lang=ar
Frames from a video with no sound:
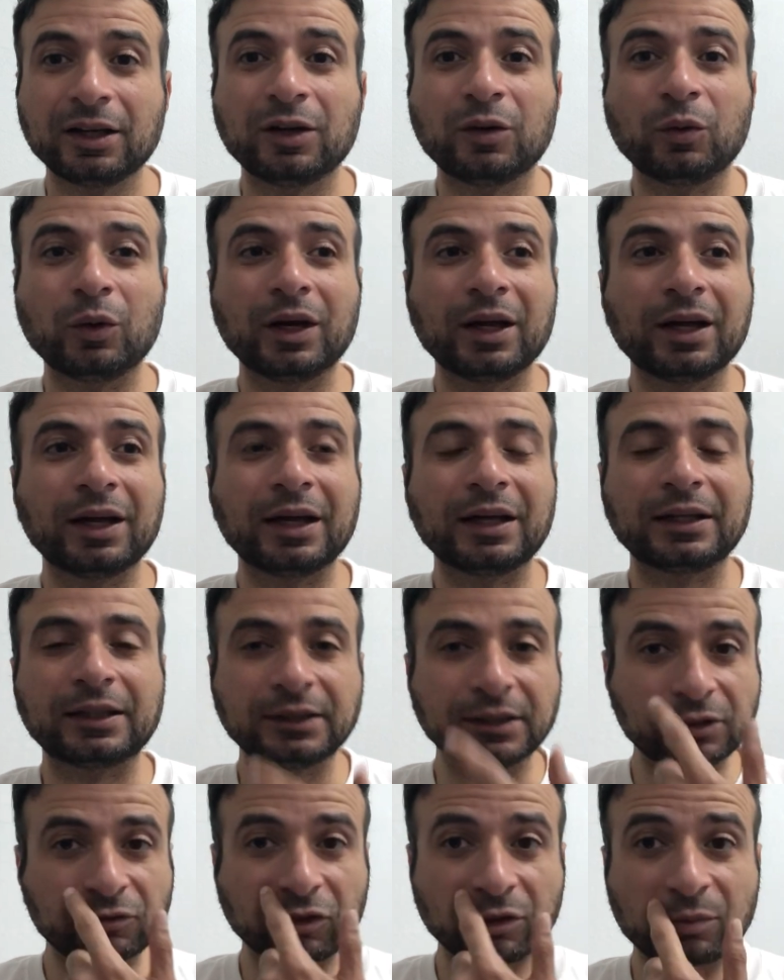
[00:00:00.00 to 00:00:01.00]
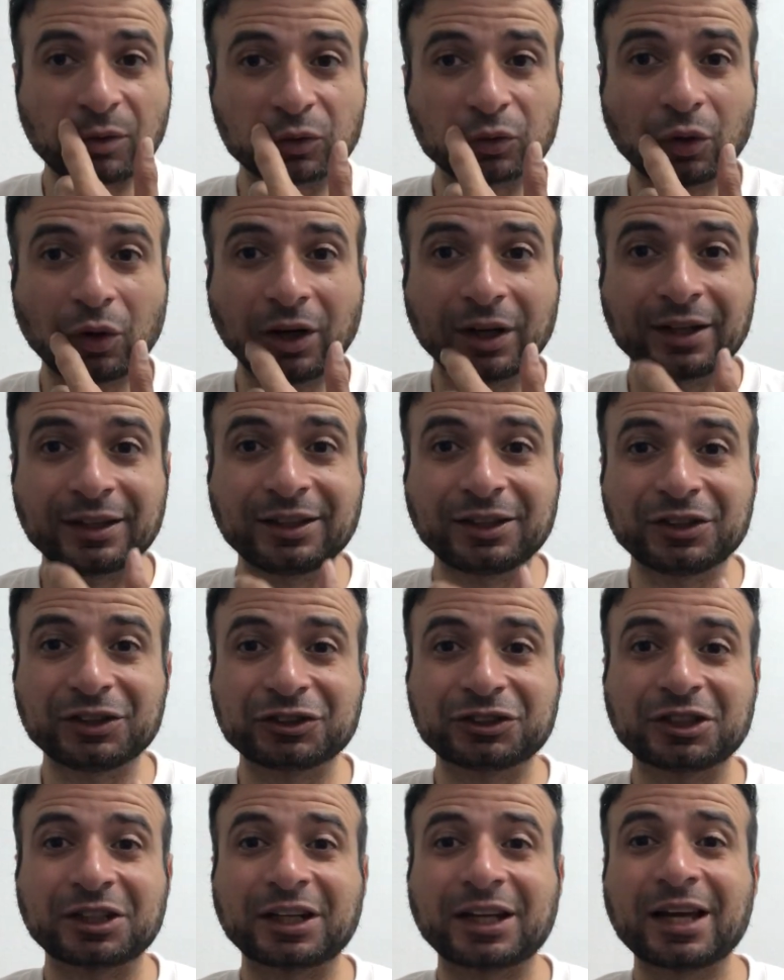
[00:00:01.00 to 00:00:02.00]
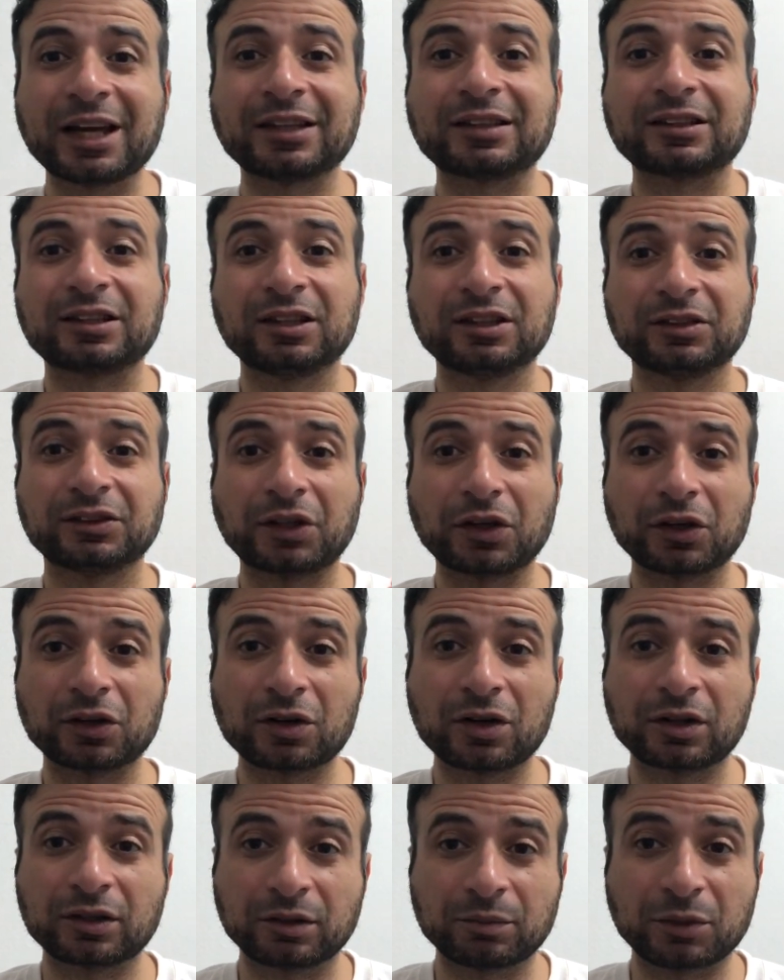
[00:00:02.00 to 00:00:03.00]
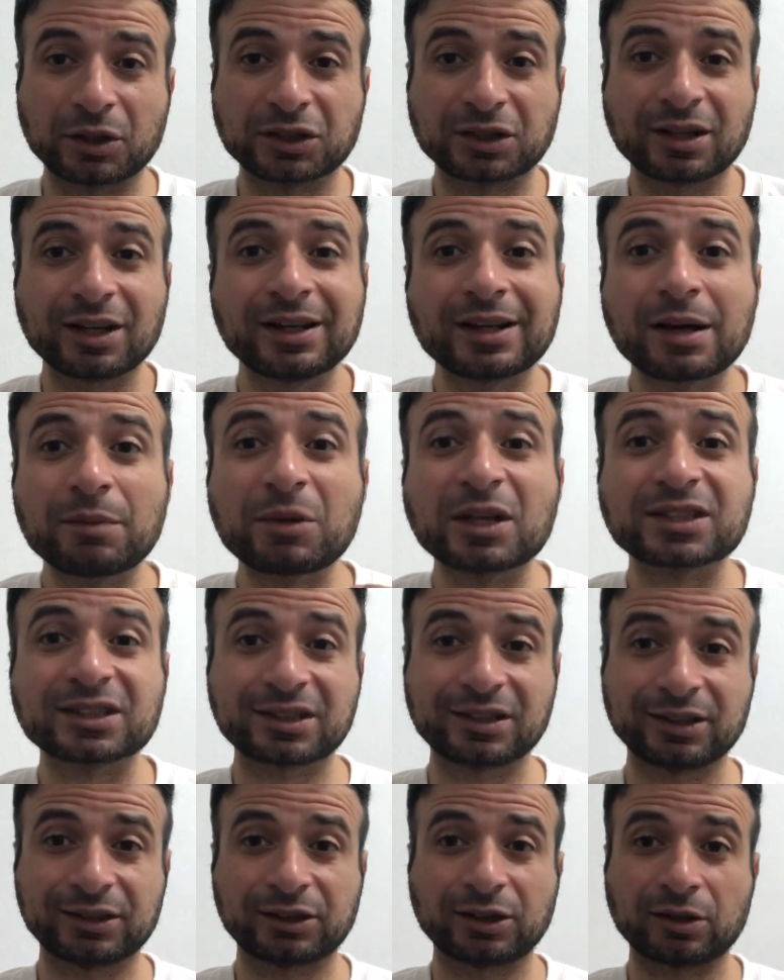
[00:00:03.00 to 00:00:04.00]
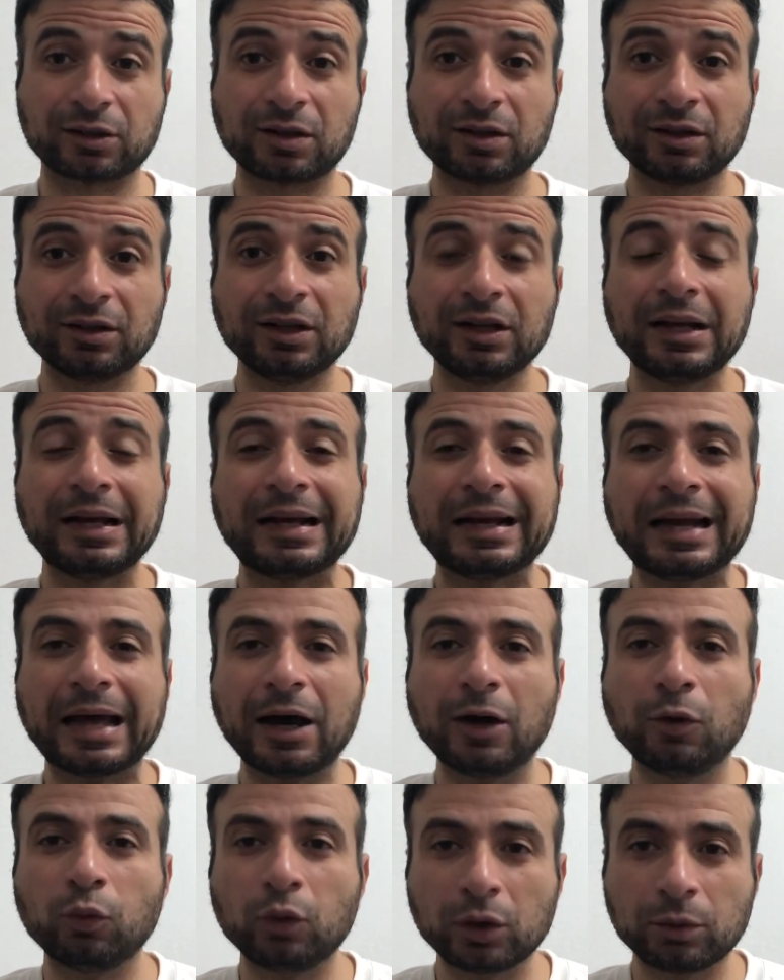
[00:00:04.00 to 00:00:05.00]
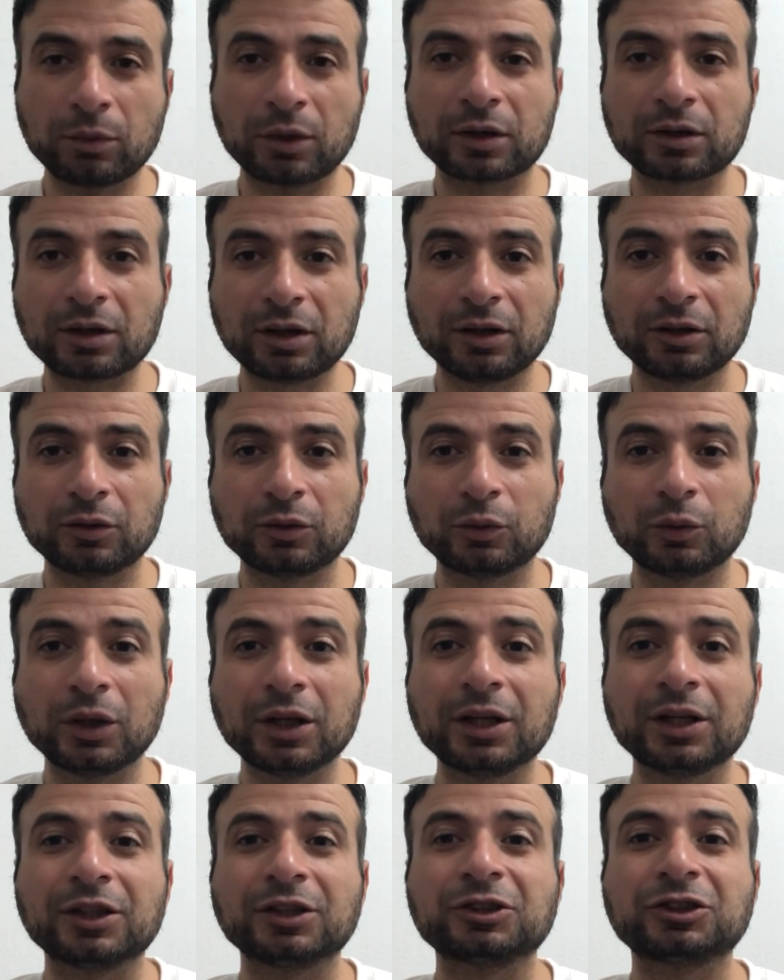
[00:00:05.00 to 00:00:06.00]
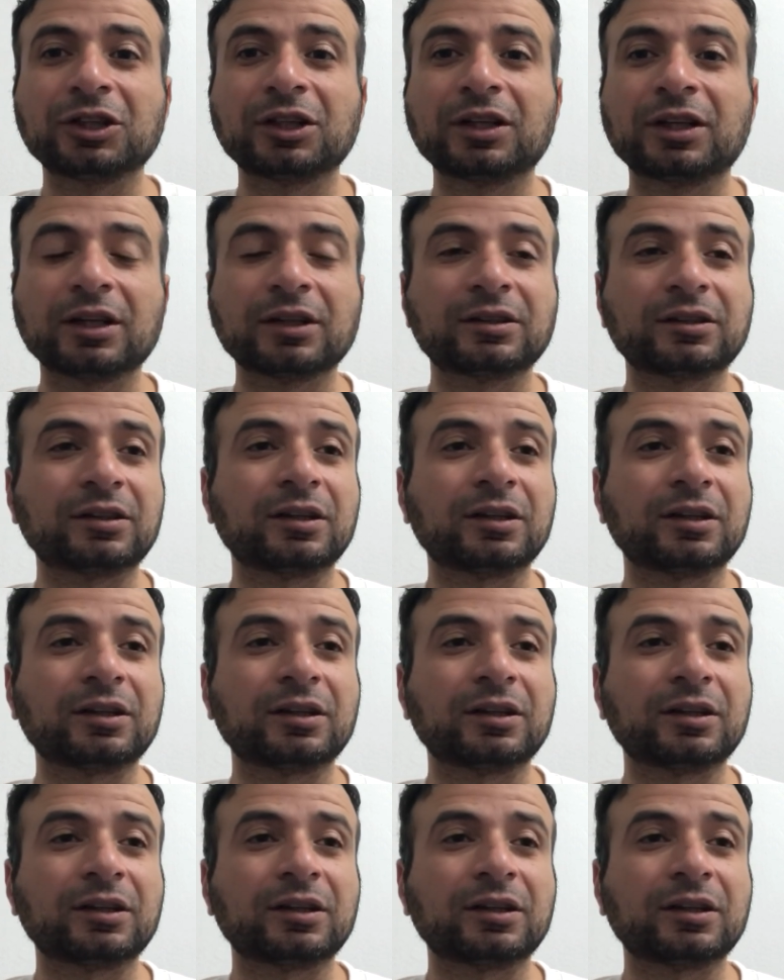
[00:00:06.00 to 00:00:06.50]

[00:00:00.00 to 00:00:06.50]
والجديد في الموضوع ان شركات طيران مصريه اللي هي مصر للطيران لاول مره وشركه